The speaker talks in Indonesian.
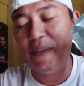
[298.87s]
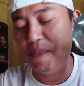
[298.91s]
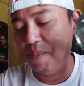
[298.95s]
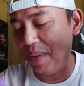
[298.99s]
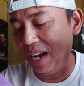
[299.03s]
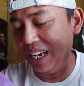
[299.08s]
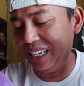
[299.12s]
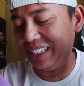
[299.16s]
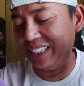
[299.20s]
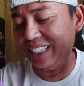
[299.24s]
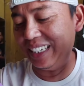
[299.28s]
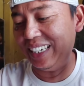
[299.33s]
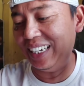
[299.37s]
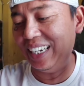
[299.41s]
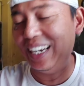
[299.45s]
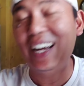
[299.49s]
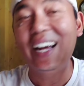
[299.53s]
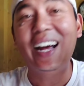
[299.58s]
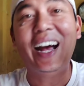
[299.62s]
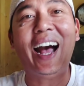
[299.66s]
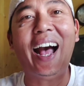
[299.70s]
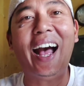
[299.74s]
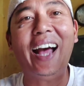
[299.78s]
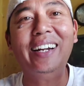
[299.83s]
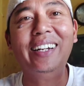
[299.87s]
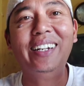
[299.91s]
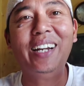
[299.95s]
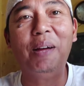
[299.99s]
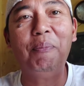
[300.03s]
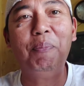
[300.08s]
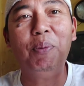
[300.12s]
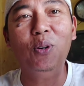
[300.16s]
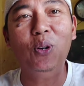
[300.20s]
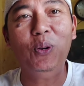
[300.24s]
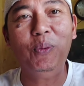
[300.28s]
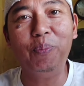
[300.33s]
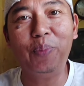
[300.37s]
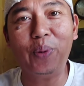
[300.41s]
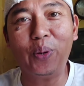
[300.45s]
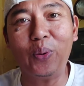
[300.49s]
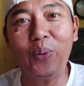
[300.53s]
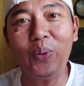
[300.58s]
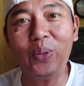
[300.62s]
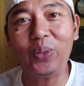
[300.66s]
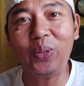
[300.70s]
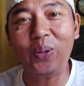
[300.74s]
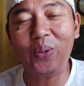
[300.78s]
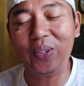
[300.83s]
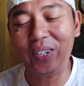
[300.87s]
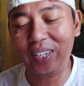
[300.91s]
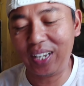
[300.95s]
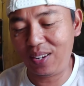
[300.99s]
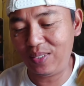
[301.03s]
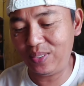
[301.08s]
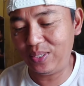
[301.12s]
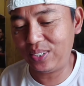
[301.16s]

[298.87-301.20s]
masih Anda belum beruntung ya